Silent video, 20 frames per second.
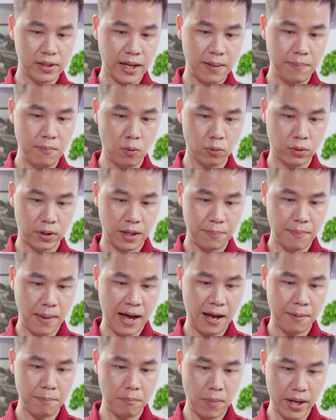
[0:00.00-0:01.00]
xe một tỷ
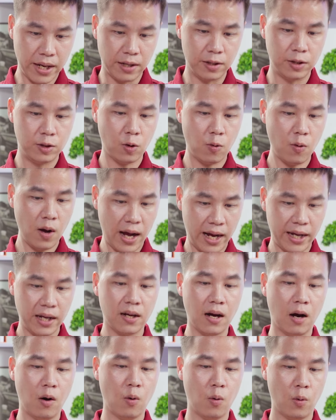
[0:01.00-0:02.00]
ba, bảy chỗ hai
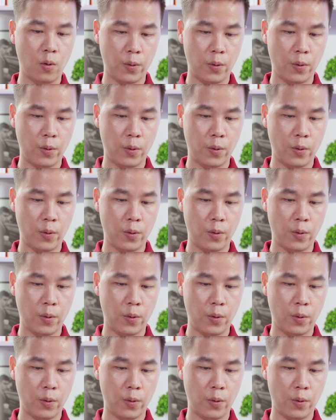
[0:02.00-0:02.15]
cầu.